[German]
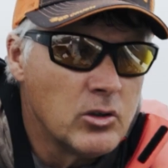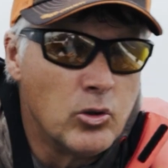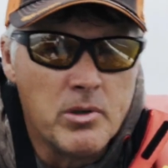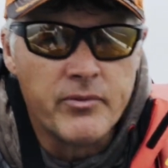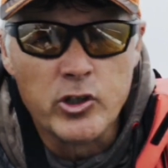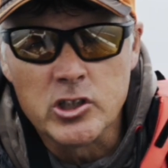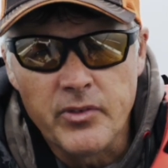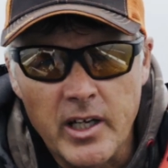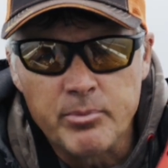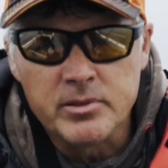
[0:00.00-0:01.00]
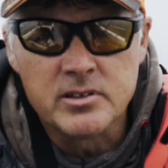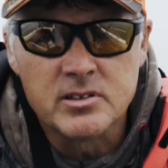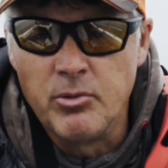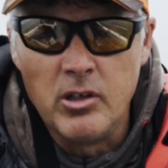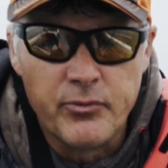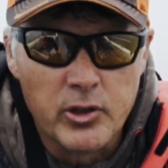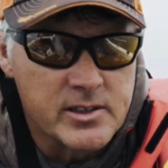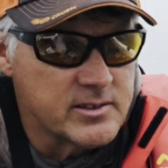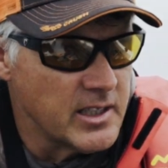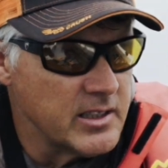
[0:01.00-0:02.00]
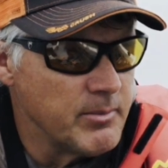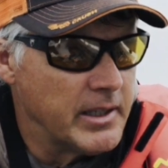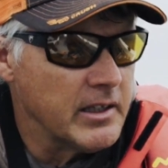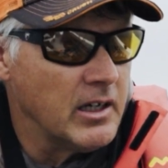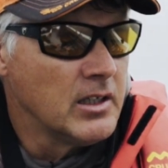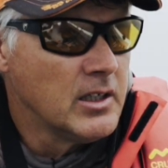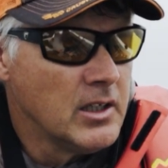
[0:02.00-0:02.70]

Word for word: Gummifische vielleicht bis 12, 14 Zentimeter,